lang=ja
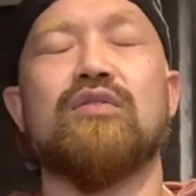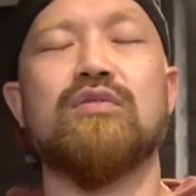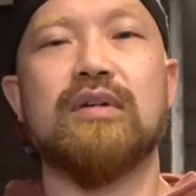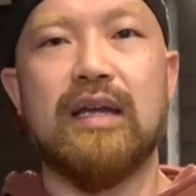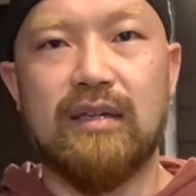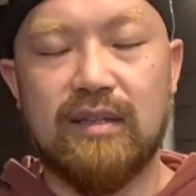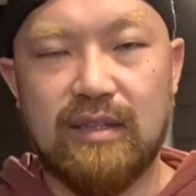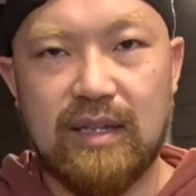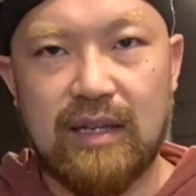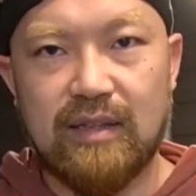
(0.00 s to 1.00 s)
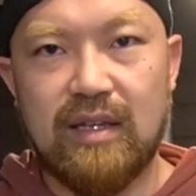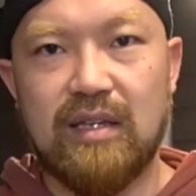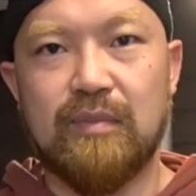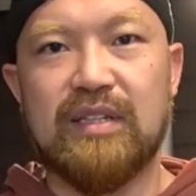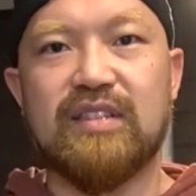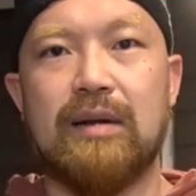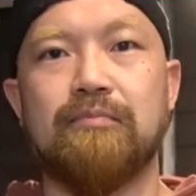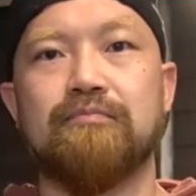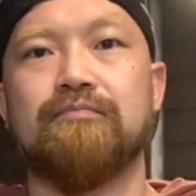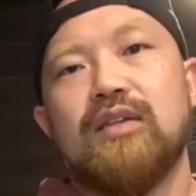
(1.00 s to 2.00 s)
ら4回やっていまし
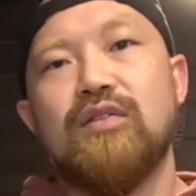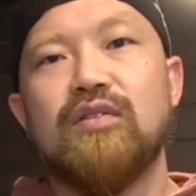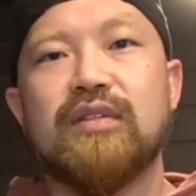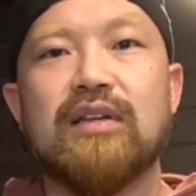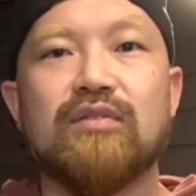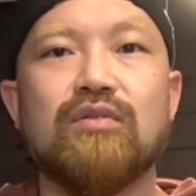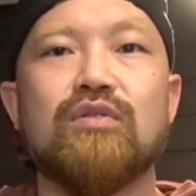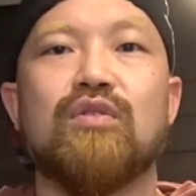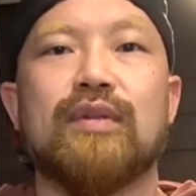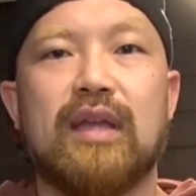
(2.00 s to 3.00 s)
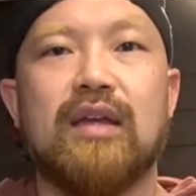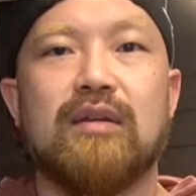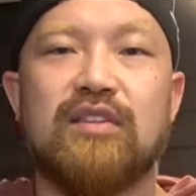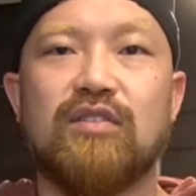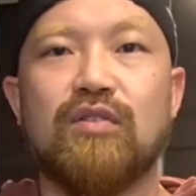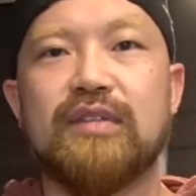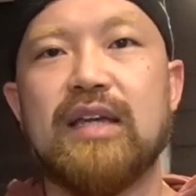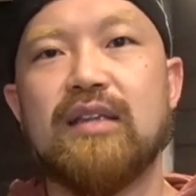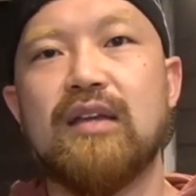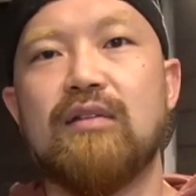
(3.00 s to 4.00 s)
た有酸素運動をね活用
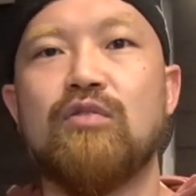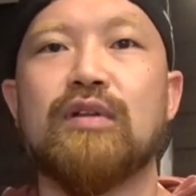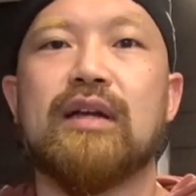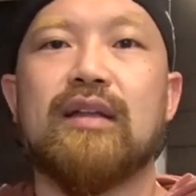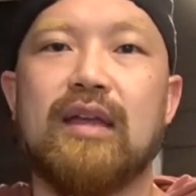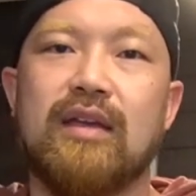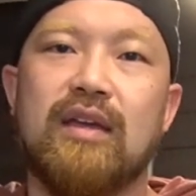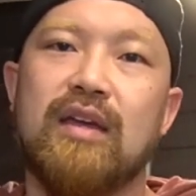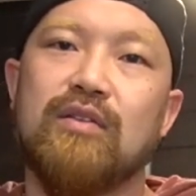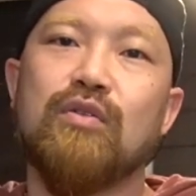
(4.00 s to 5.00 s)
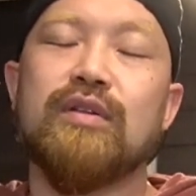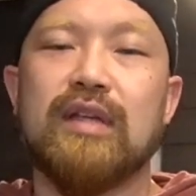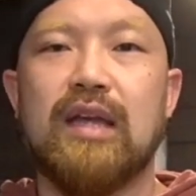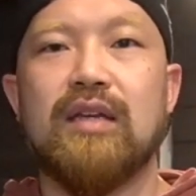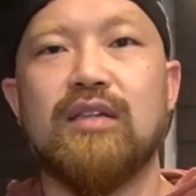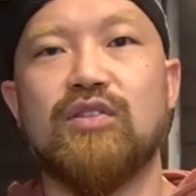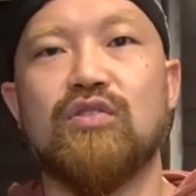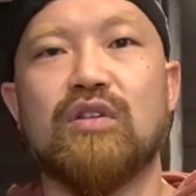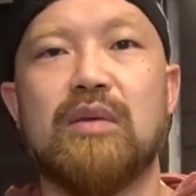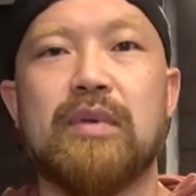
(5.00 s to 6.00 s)
最低限動くだけで、えー、特にね一
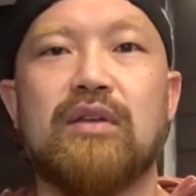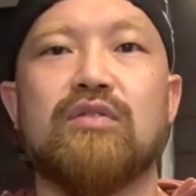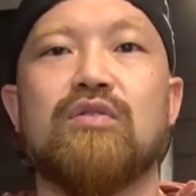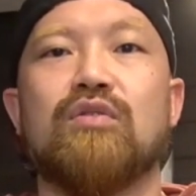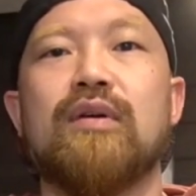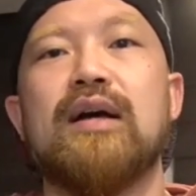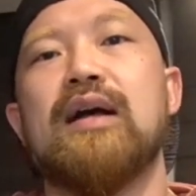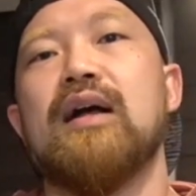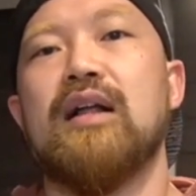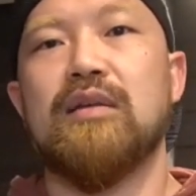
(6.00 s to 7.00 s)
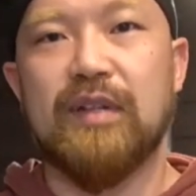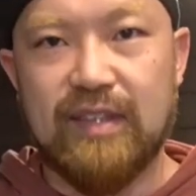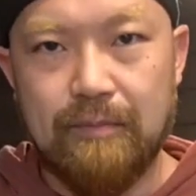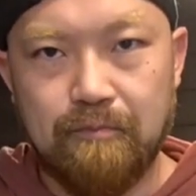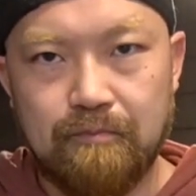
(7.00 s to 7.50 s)
生懸命やるということはありません